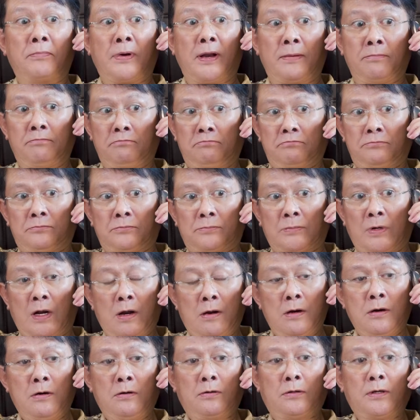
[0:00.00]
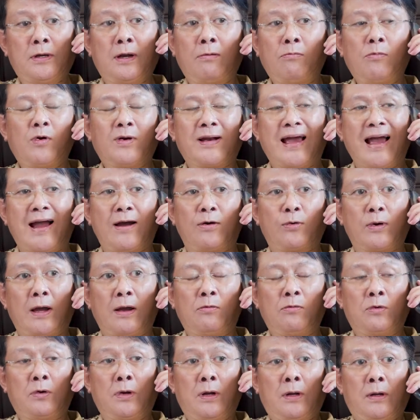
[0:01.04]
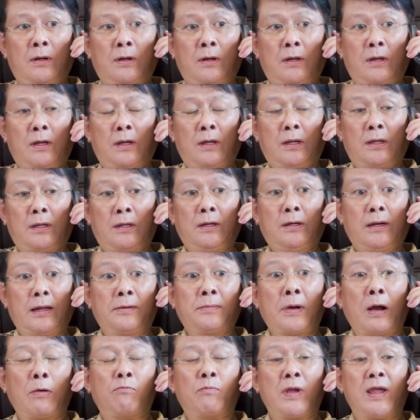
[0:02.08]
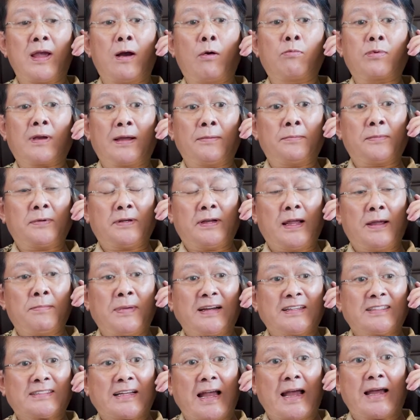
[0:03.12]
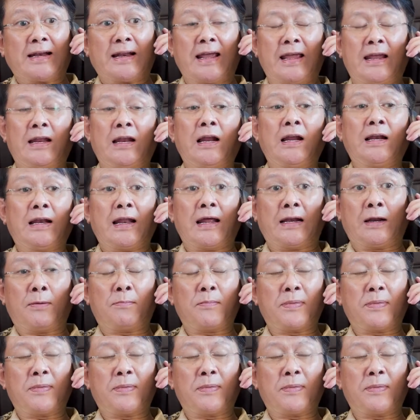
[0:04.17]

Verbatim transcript: lắm Ừ, chứ không có đau đâu với lại ông biết không cái ghế massage này đó là nó